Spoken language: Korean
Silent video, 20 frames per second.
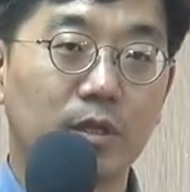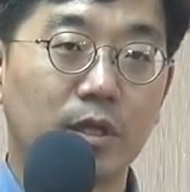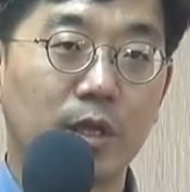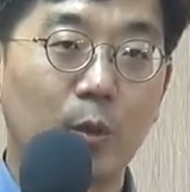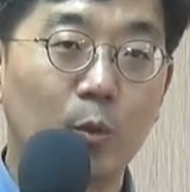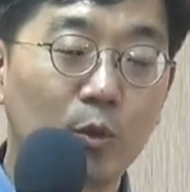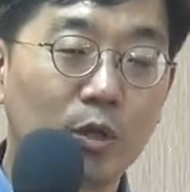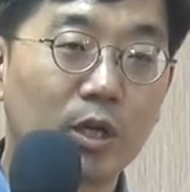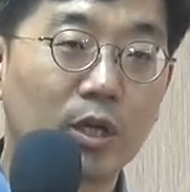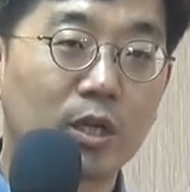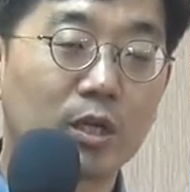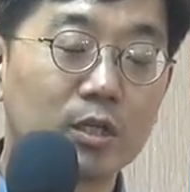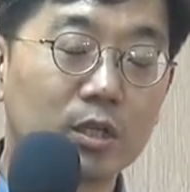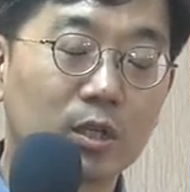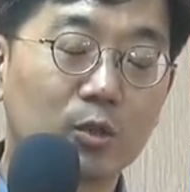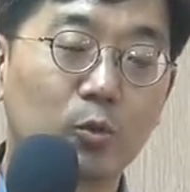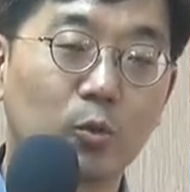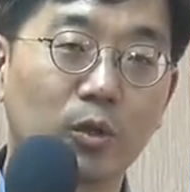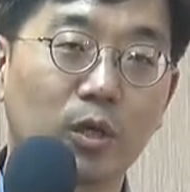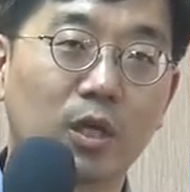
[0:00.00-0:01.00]
에녹이
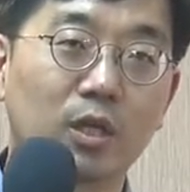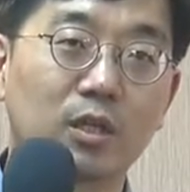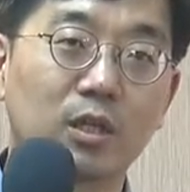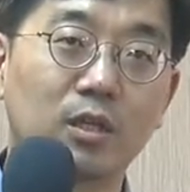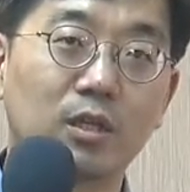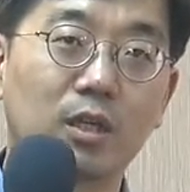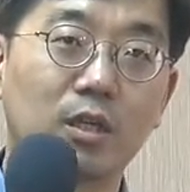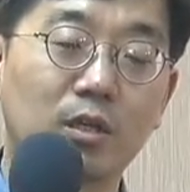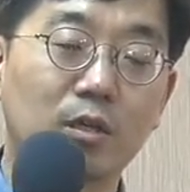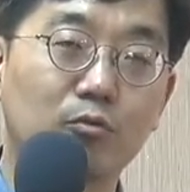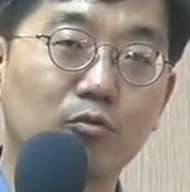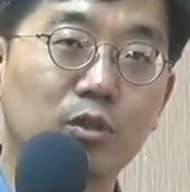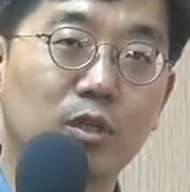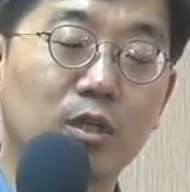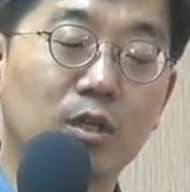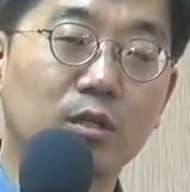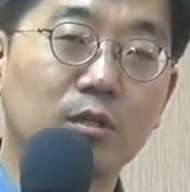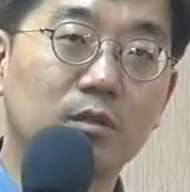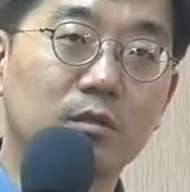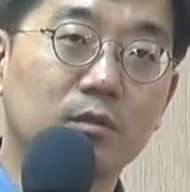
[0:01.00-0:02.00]
하나님과 동행했다는 게 그냥
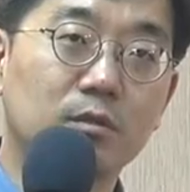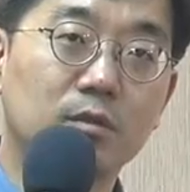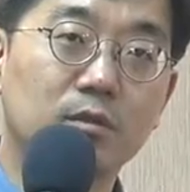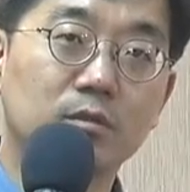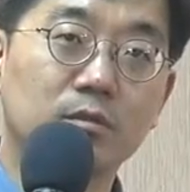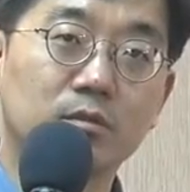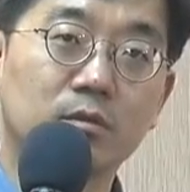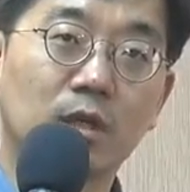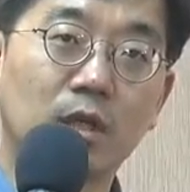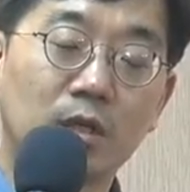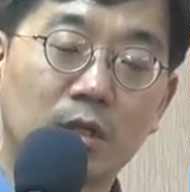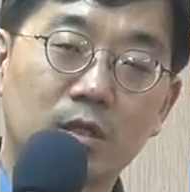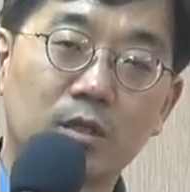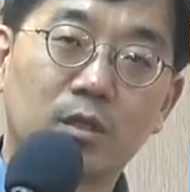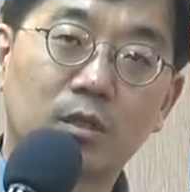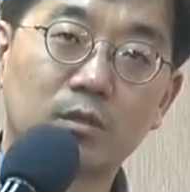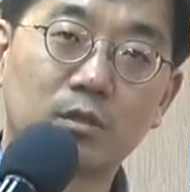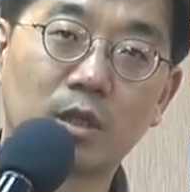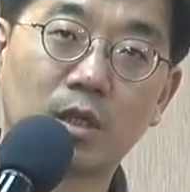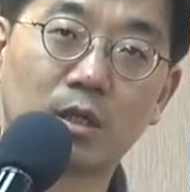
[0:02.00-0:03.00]
우리가
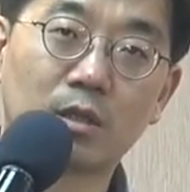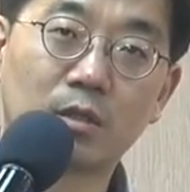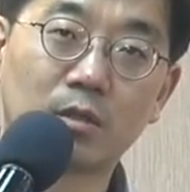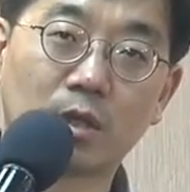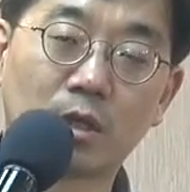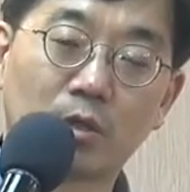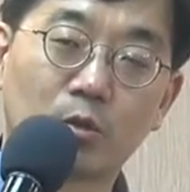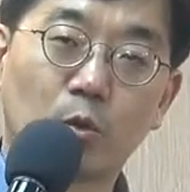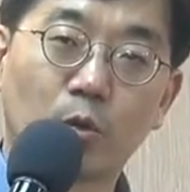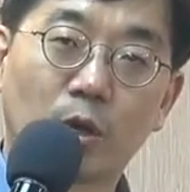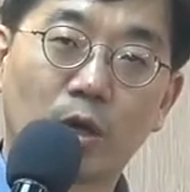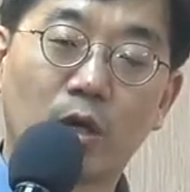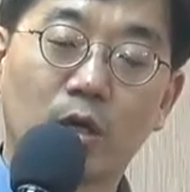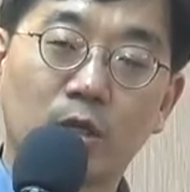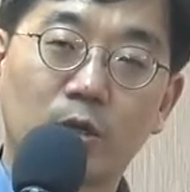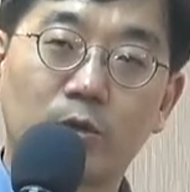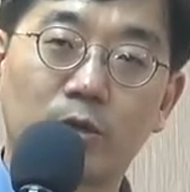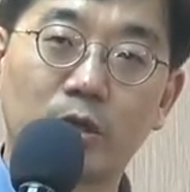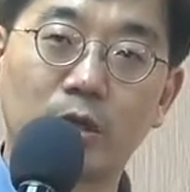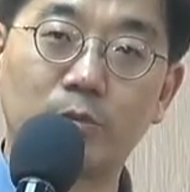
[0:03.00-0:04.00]
하나님과 내가, 내가
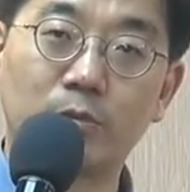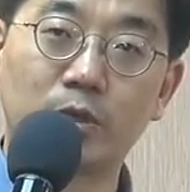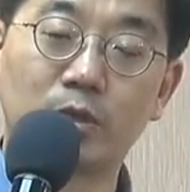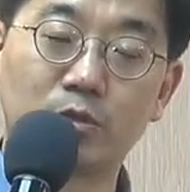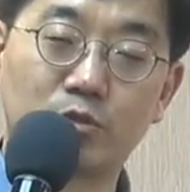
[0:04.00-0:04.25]
동행하기 원합니다.